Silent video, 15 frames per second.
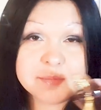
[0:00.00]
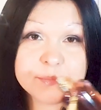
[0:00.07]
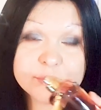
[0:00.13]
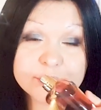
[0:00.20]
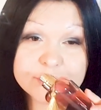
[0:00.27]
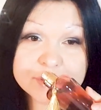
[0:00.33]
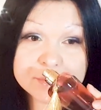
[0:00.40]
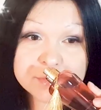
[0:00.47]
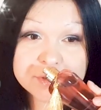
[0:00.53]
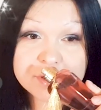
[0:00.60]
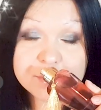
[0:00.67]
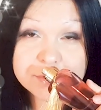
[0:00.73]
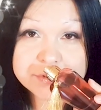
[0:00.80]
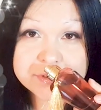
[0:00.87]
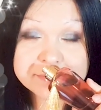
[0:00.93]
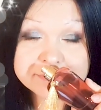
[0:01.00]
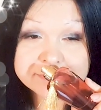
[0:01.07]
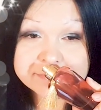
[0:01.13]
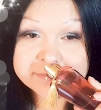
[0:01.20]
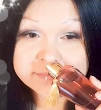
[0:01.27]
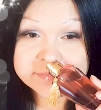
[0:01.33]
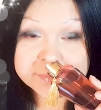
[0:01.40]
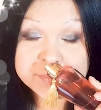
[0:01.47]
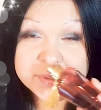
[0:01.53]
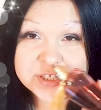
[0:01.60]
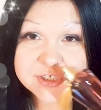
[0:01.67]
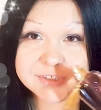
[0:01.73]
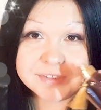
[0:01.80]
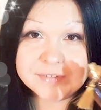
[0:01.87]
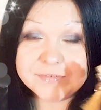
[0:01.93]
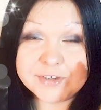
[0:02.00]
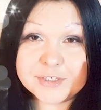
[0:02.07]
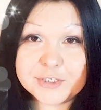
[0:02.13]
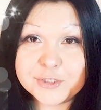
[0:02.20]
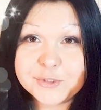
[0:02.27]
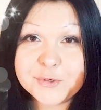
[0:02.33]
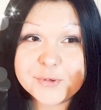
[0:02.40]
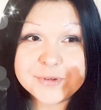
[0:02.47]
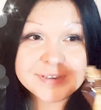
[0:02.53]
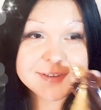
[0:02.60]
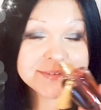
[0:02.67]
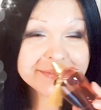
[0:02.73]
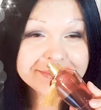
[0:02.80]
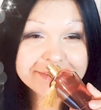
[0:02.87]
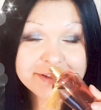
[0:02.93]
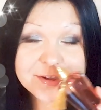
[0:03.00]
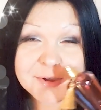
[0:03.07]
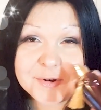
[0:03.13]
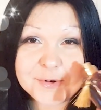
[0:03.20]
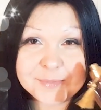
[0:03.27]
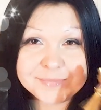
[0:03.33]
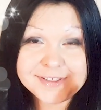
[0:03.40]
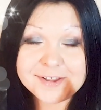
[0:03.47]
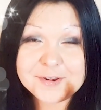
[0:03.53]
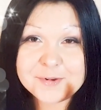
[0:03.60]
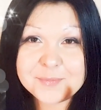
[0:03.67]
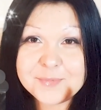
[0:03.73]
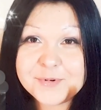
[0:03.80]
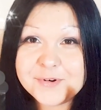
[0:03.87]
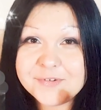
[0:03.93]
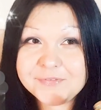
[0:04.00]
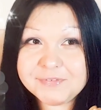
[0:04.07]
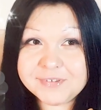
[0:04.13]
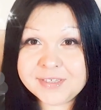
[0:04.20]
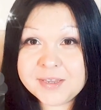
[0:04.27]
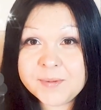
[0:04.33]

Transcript: Это просто мой какой-то бешеный восторг, огромная любовь.